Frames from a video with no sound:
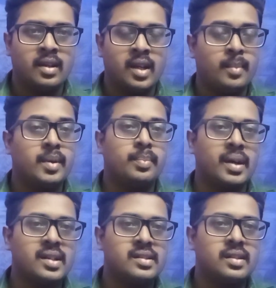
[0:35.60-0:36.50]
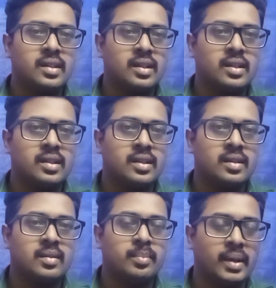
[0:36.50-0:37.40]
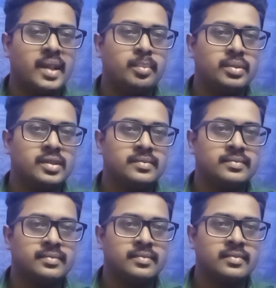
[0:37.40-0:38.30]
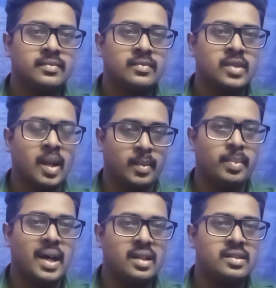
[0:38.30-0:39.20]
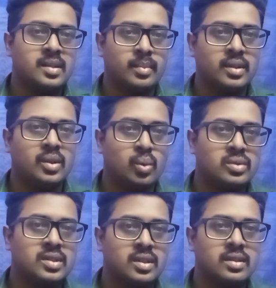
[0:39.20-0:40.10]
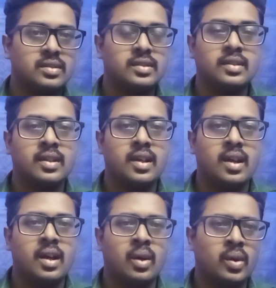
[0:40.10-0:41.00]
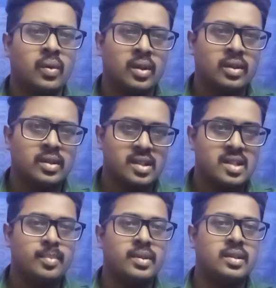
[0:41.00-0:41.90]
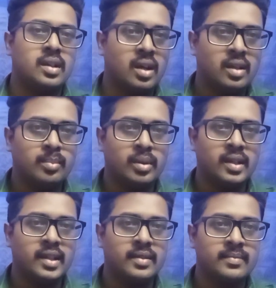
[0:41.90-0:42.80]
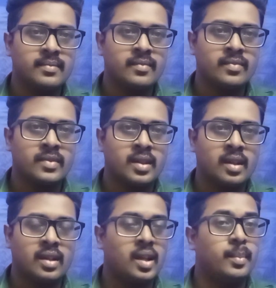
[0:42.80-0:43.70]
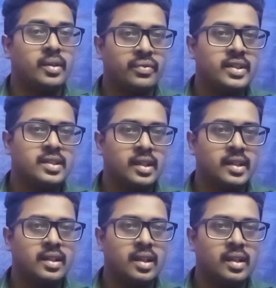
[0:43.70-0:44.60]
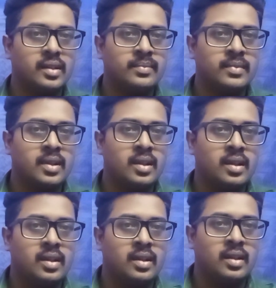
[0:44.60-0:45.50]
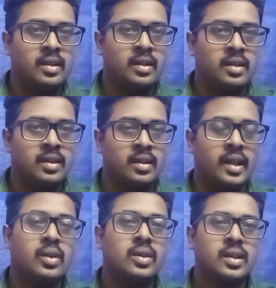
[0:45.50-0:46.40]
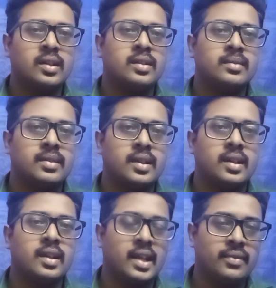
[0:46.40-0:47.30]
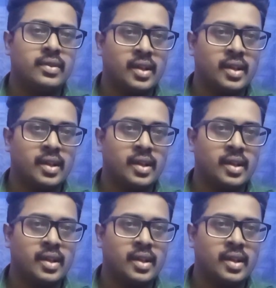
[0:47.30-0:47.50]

நம்ம இருக்க படிப்பு நம்ம பேரண்ட்ஸ் நமக்காக கொடுத்துருக்குறது அவங்க அவ்வளோ கஷ்டப்பட்டு ஏர்ன் பண்ணி நமக்கு ஃபீஸ் கட்டியிருக்காங்க என்னோடய லைஃப்பில்